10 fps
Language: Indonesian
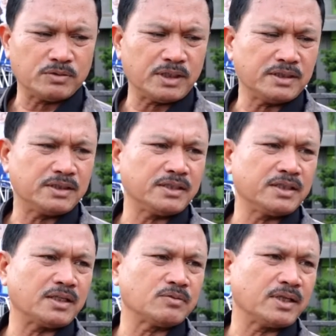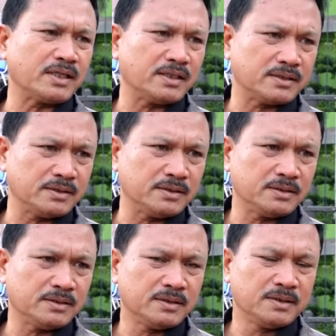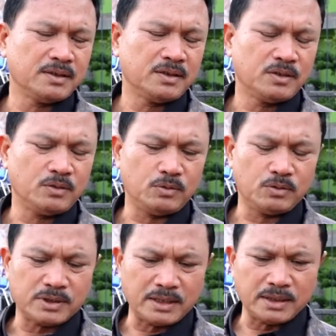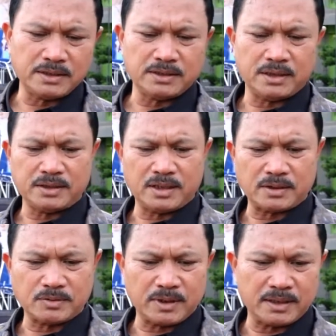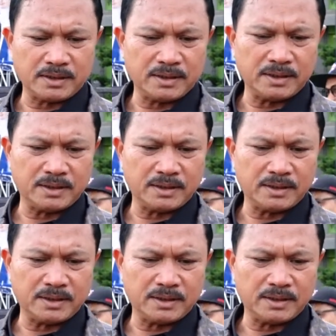sudah tidak diragukan lagi. Lulusan yang tidak diragukan ini